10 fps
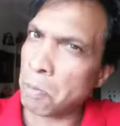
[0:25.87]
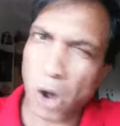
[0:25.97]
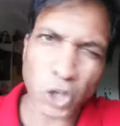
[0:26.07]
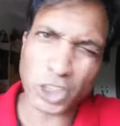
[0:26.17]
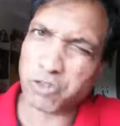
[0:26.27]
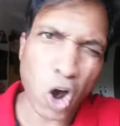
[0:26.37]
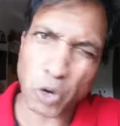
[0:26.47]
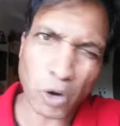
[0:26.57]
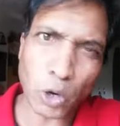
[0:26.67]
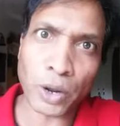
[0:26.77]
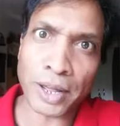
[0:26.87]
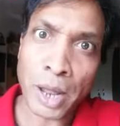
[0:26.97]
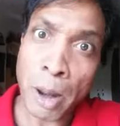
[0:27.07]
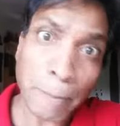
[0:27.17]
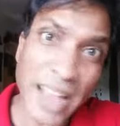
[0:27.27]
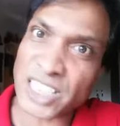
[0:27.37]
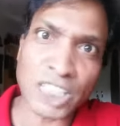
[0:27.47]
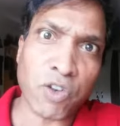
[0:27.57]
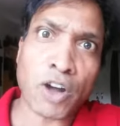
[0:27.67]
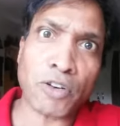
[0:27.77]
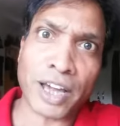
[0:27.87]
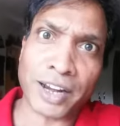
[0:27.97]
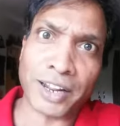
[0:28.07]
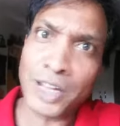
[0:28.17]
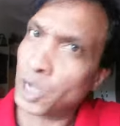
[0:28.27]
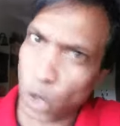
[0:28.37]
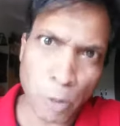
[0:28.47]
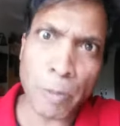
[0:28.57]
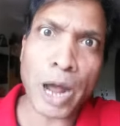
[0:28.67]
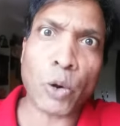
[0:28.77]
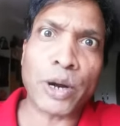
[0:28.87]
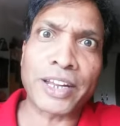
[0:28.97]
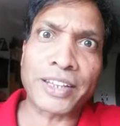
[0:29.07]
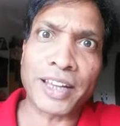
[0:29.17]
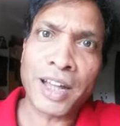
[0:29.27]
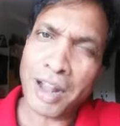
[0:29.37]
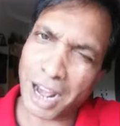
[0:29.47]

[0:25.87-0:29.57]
बहुत ही फॉरवर्ड लोग हैं मैसेज फॉरवर्ड कर रहे हैं कोई भी बैकवर्ड नहीं है